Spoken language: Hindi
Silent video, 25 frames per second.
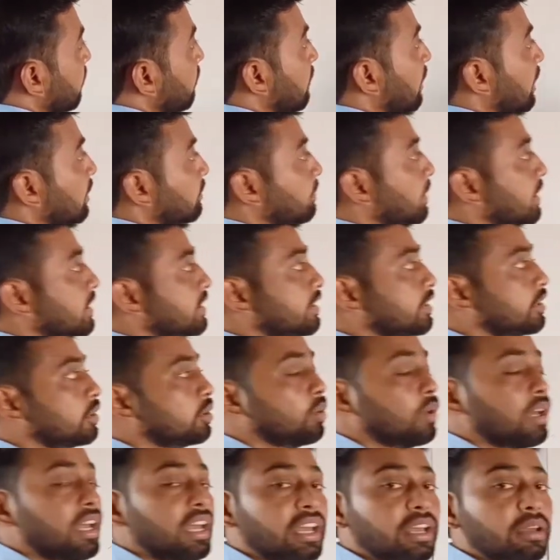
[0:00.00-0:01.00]
बात पैसे की
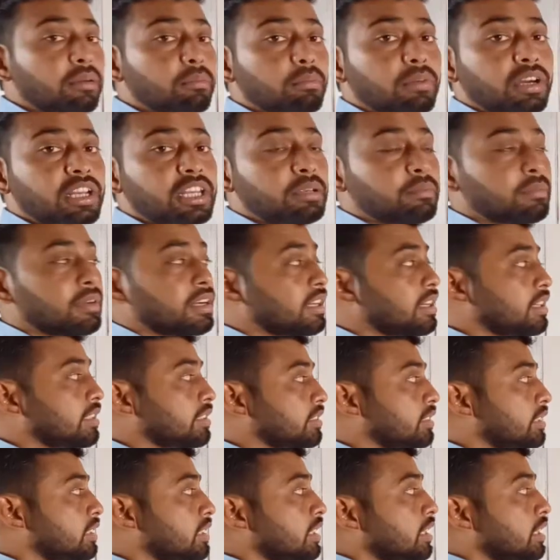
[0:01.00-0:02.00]
तो है मनी
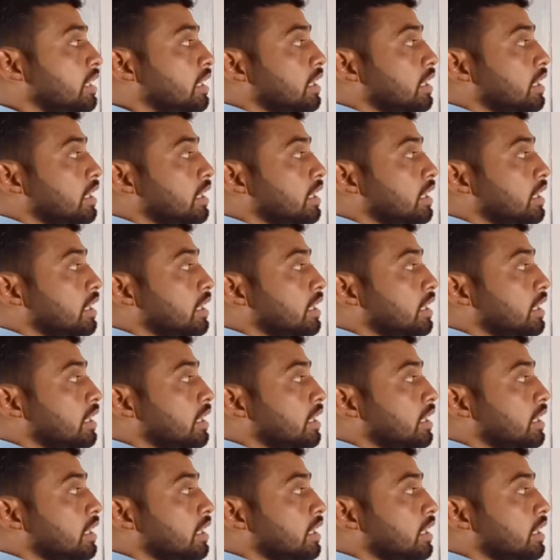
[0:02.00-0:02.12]
मैटर्स